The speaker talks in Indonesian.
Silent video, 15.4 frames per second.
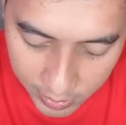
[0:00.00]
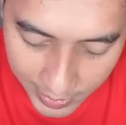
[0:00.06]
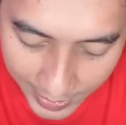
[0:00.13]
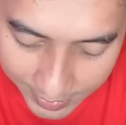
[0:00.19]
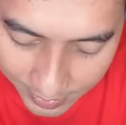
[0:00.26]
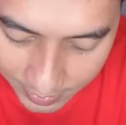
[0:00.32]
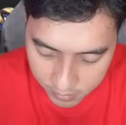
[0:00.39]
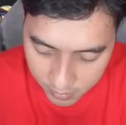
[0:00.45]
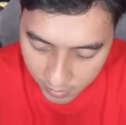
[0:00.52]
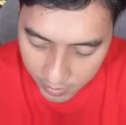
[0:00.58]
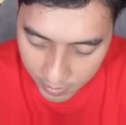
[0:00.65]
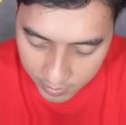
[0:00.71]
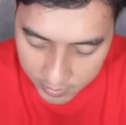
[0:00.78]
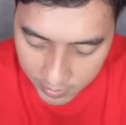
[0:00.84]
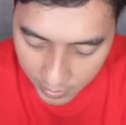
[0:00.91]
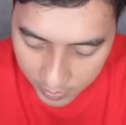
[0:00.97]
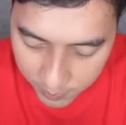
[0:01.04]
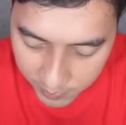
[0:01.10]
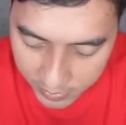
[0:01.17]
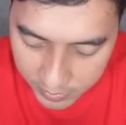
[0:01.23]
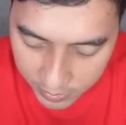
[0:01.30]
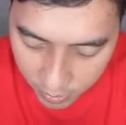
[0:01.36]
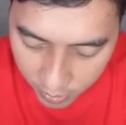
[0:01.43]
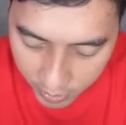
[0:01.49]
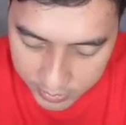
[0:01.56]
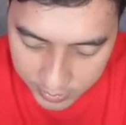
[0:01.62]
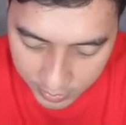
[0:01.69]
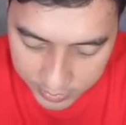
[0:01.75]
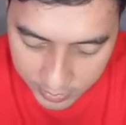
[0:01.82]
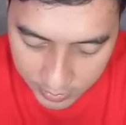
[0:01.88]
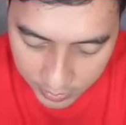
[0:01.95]
telat. Ya udah kita hyperin jilong guys
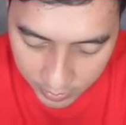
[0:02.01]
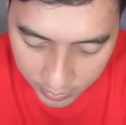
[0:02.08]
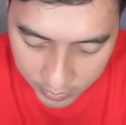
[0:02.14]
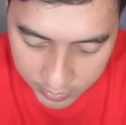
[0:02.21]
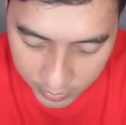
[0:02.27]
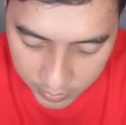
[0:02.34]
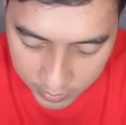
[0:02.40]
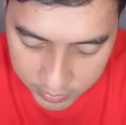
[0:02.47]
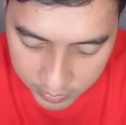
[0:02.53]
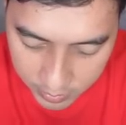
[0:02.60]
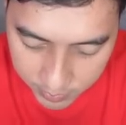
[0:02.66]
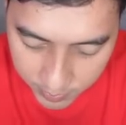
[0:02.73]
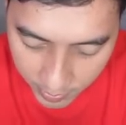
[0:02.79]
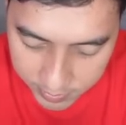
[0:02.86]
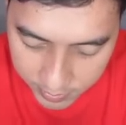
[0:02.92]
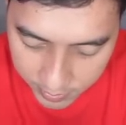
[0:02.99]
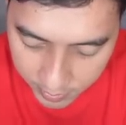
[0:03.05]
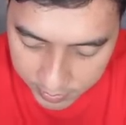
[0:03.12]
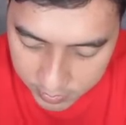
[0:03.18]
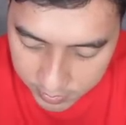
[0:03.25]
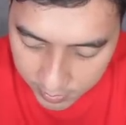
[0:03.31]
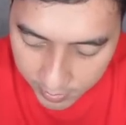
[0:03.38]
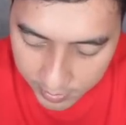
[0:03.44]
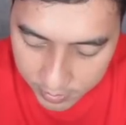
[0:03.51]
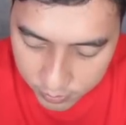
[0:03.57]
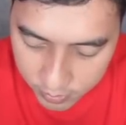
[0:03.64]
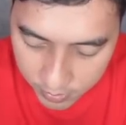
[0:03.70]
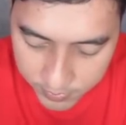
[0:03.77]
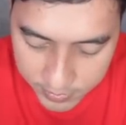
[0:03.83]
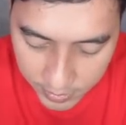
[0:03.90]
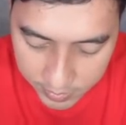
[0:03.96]
nggak jadi nggak jadi si banteng guys. Telat
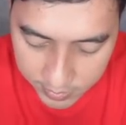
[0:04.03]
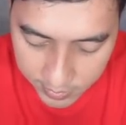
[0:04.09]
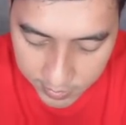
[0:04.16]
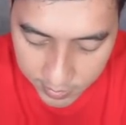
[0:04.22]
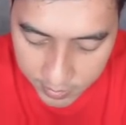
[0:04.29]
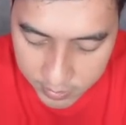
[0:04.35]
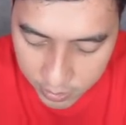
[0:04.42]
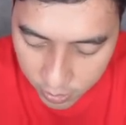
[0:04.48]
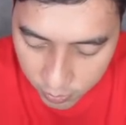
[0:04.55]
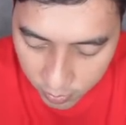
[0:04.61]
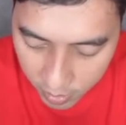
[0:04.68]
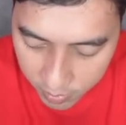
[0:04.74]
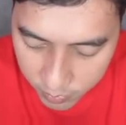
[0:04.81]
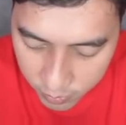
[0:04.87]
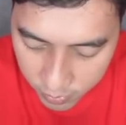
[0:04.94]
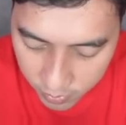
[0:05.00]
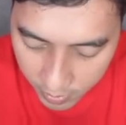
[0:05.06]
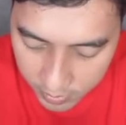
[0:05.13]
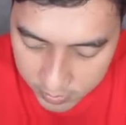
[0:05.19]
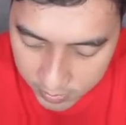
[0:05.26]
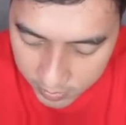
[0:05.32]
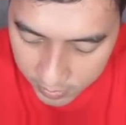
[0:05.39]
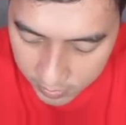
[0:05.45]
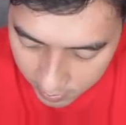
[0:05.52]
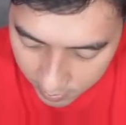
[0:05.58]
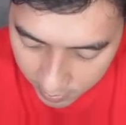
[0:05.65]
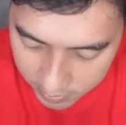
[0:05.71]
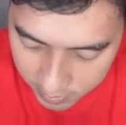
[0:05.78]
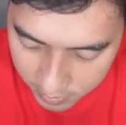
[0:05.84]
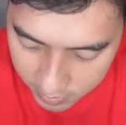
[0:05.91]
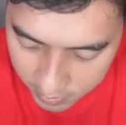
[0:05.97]
udah bintang 3 jilong gua keburu anjir. Kita
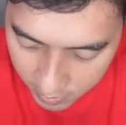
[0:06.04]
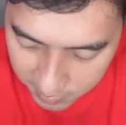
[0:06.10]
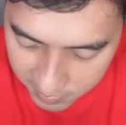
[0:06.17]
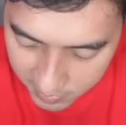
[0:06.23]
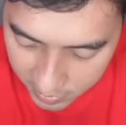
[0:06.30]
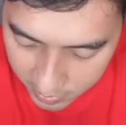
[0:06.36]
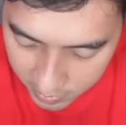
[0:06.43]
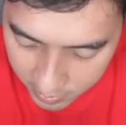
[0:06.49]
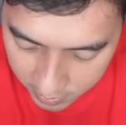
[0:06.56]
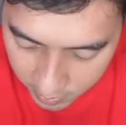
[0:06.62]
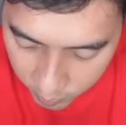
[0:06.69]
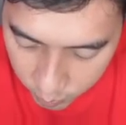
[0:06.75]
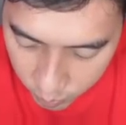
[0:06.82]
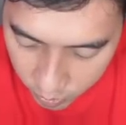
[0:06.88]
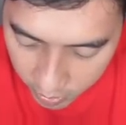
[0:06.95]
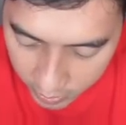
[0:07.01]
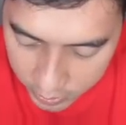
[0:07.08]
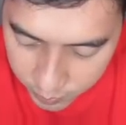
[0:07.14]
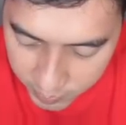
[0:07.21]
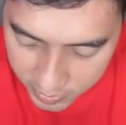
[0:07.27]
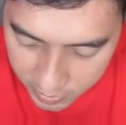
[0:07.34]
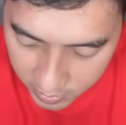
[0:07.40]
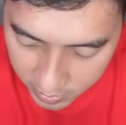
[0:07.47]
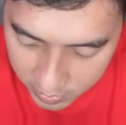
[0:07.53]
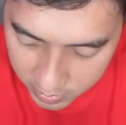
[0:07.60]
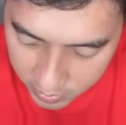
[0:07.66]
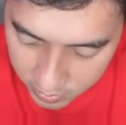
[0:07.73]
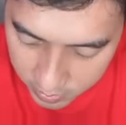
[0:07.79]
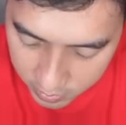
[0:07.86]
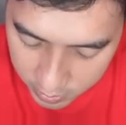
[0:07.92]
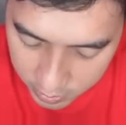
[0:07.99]
gaskan sama kita butuh tech speed sih guys
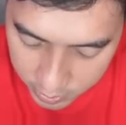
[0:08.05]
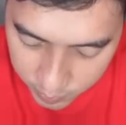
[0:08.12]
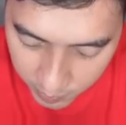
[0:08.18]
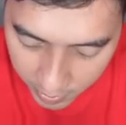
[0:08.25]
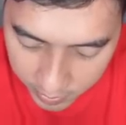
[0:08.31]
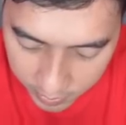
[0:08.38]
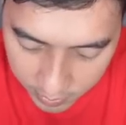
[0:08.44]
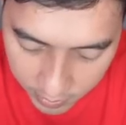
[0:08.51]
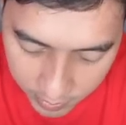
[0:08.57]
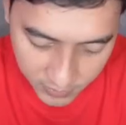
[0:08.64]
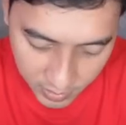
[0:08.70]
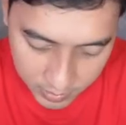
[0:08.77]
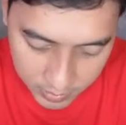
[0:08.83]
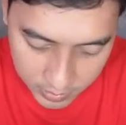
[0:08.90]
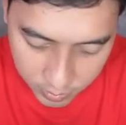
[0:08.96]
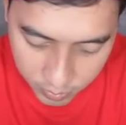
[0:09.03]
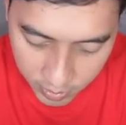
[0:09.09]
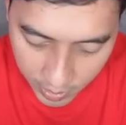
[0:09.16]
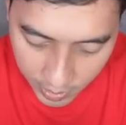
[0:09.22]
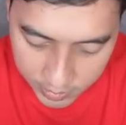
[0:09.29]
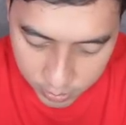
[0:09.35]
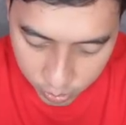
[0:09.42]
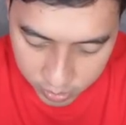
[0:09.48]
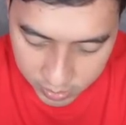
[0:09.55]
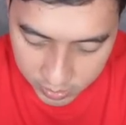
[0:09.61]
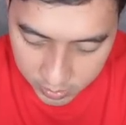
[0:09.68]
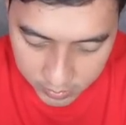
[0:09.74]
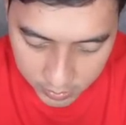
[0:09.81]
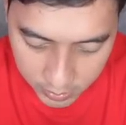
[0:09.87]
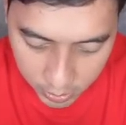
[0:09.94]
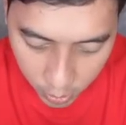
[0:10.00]
inspire lah Dah gini udah gacor sih
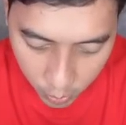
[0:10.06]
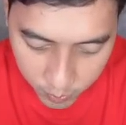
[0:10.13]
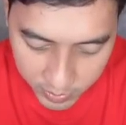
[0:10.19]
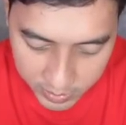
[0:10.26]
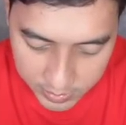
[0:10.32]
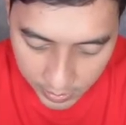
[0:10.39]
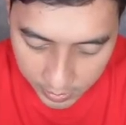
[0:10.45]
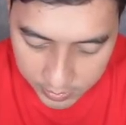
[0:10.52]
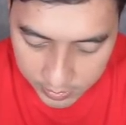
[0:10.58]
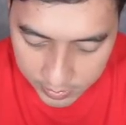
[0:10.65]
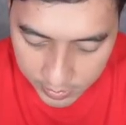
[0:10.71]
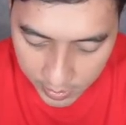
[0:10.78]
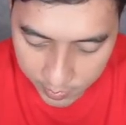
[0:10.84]
Jilong bintang 3